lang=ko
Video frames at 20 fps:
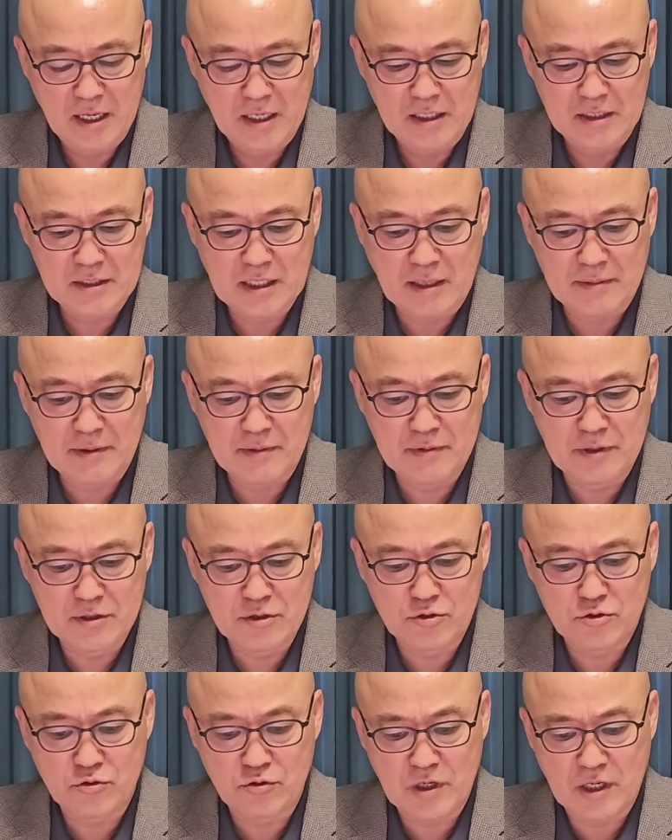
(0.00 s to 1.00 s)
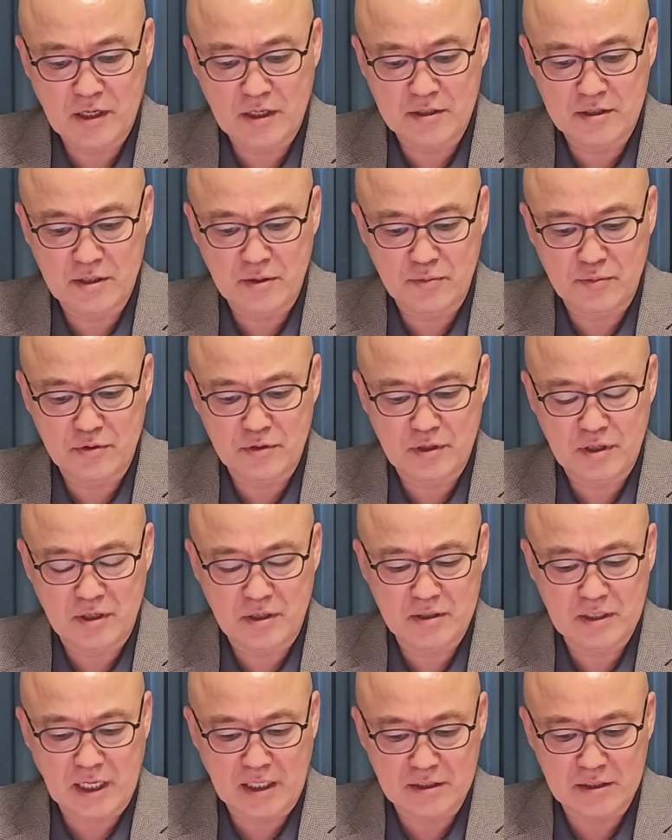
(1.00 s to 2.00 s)
이
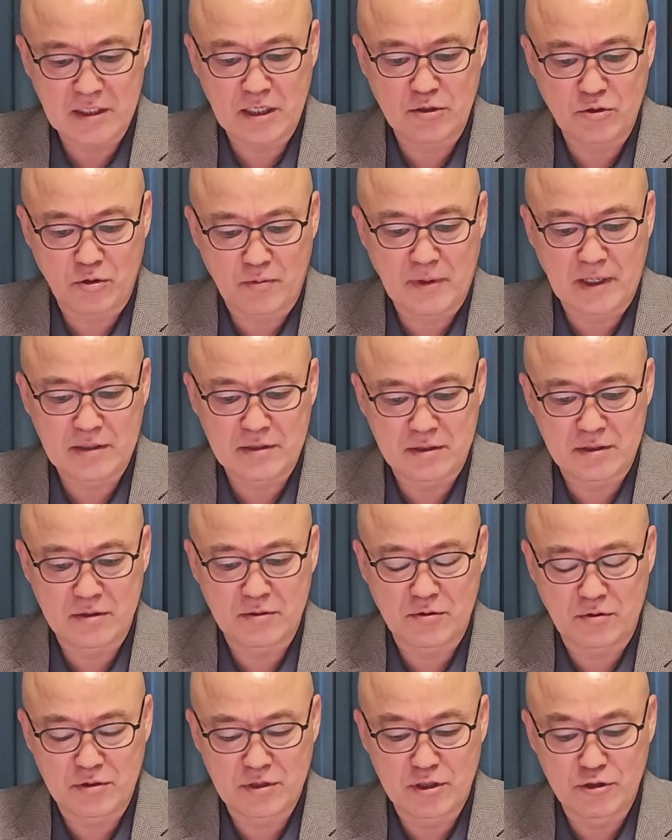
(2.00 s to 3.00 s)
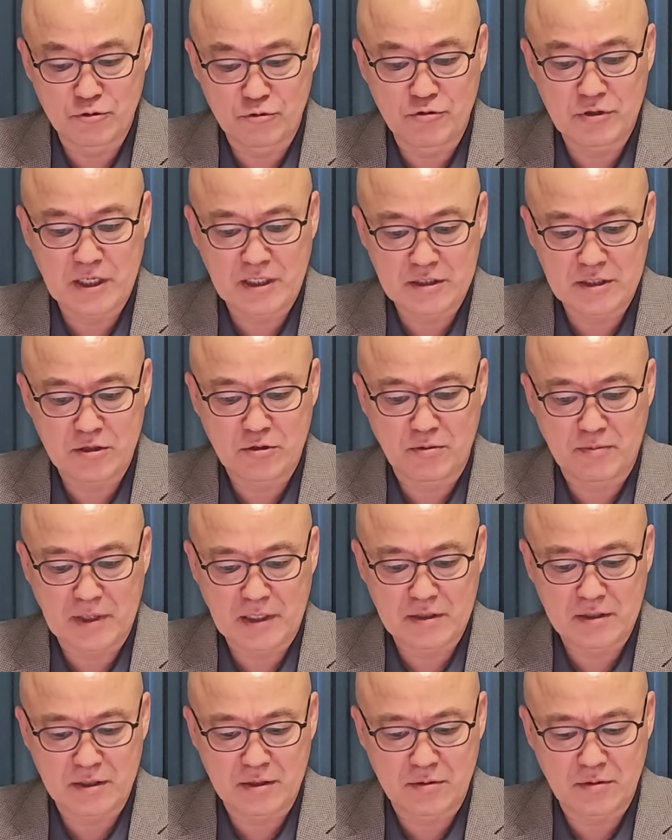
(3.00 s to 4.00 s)
사법연수원에서부터 단체도 만들고 연구단체도
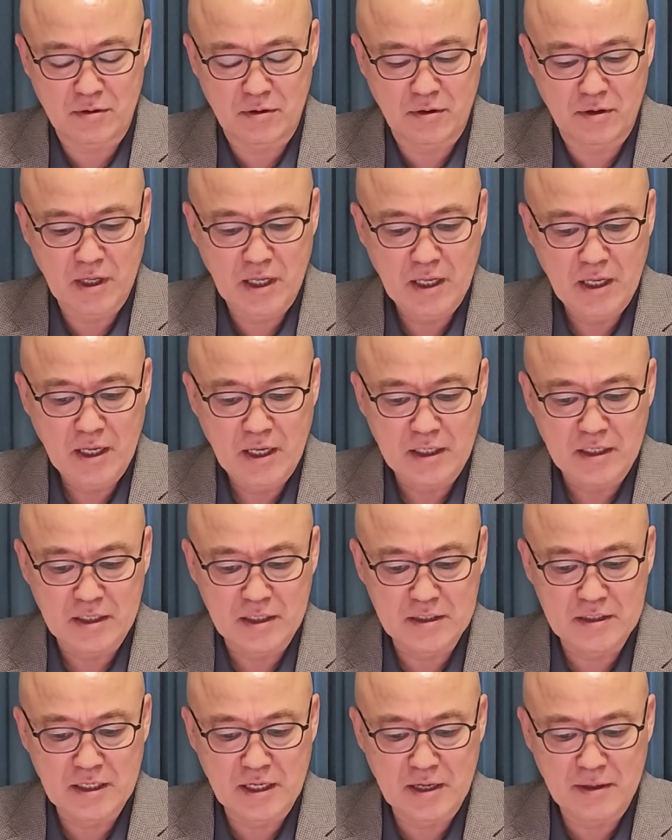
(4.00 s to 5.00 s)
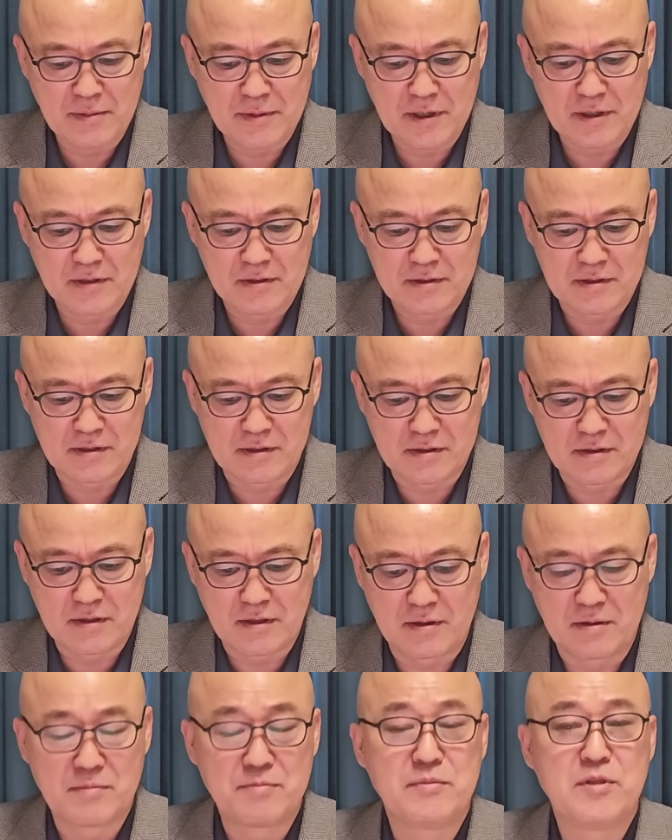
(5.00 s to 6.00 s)
만들고 이재명
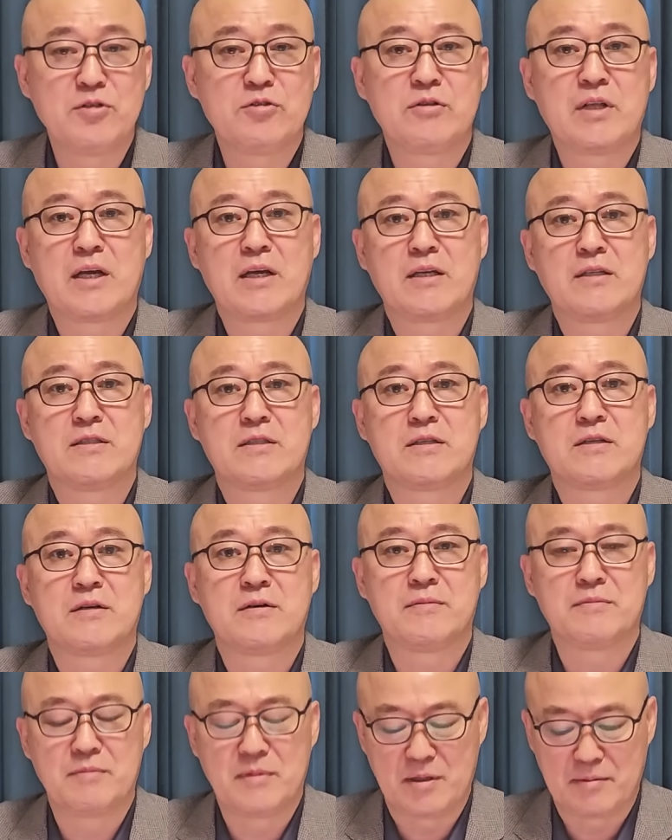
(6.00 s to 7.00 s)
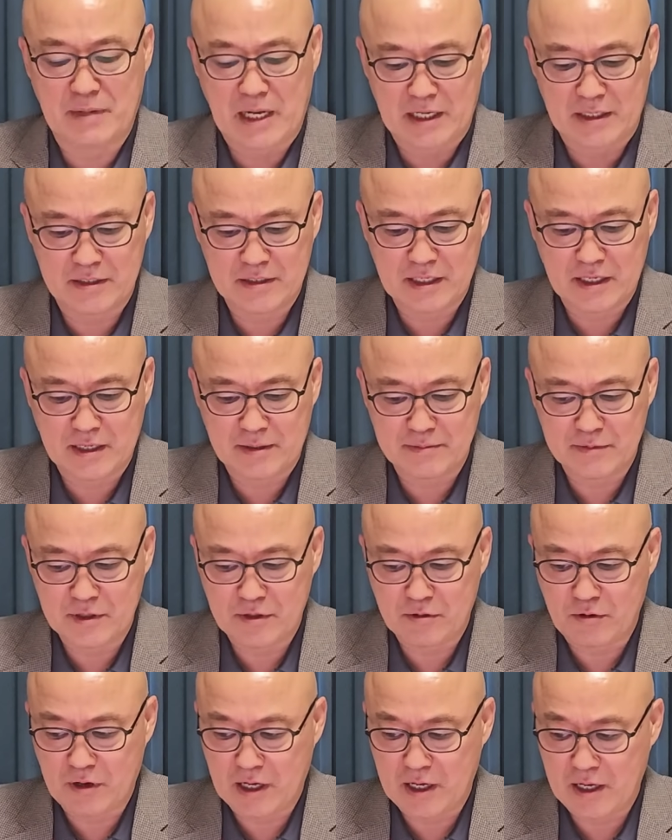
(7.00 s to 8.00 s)
등등 민주당이 지금 뭐 많은
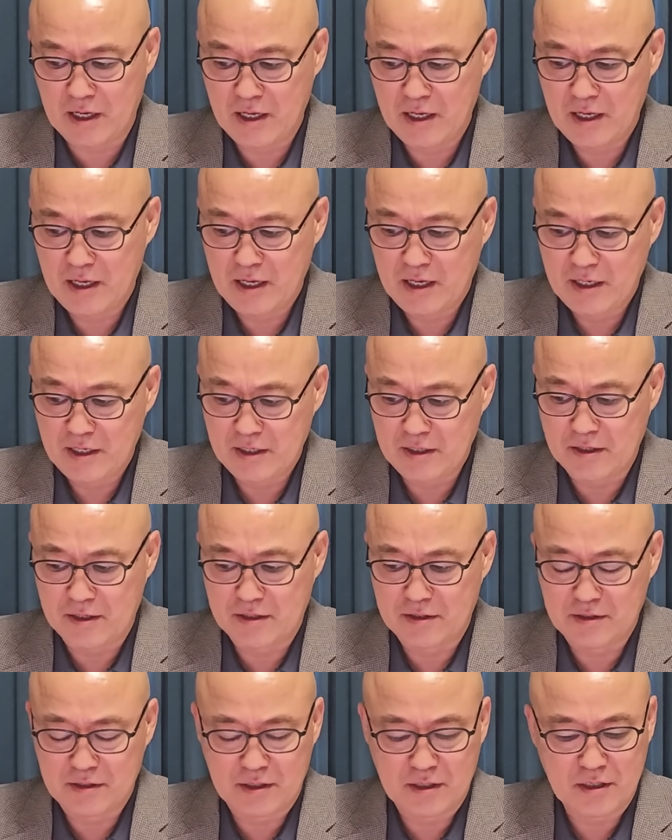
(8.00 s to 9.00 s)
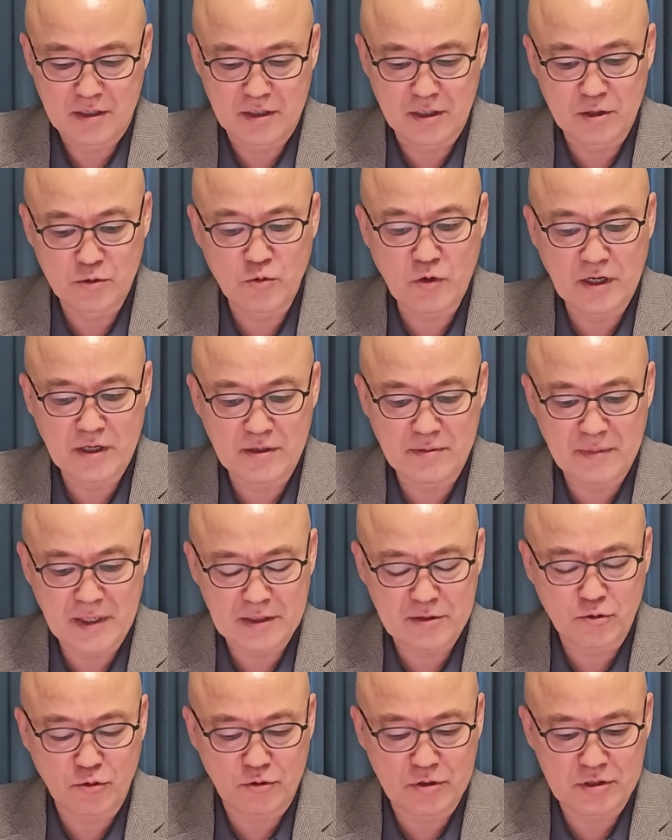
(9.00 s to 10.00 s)
사람들과 이런 연관을
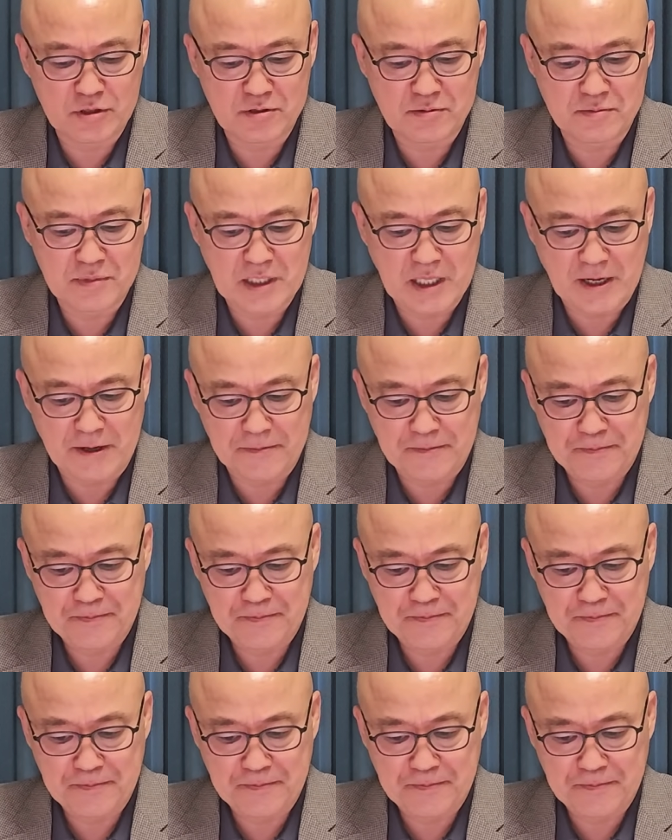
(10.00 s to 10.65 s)
맺고 있습니다.